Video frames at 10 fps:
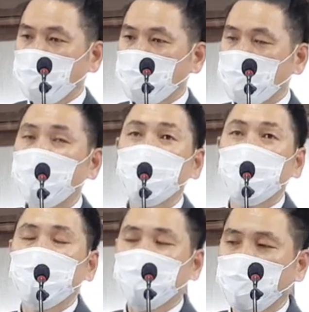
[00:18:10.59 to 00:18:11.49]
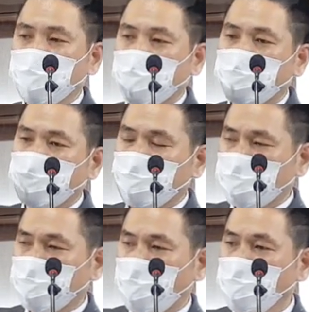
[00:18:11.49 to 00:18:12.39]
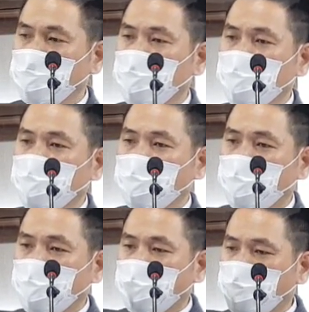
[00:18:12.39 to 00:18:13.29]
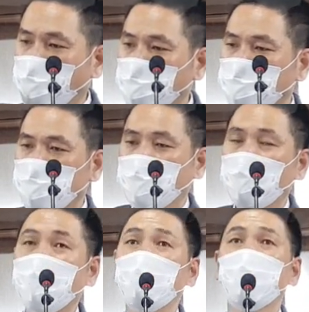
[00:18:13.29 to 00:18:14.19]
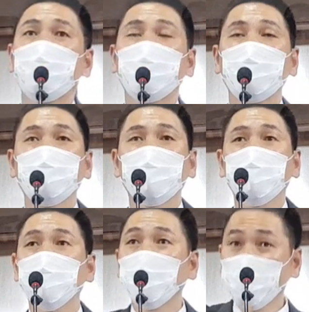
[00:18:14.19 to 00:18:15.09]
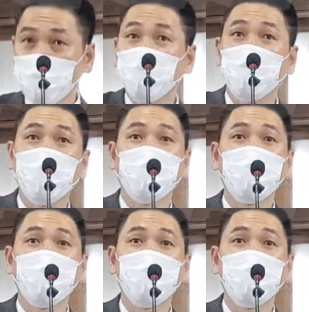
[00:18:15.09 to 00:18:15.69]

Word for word: 제가 이제 뭐 이렇게 헌신 이제 뭐 이렇게 봉투에다가 이게 집어넣으셨어요.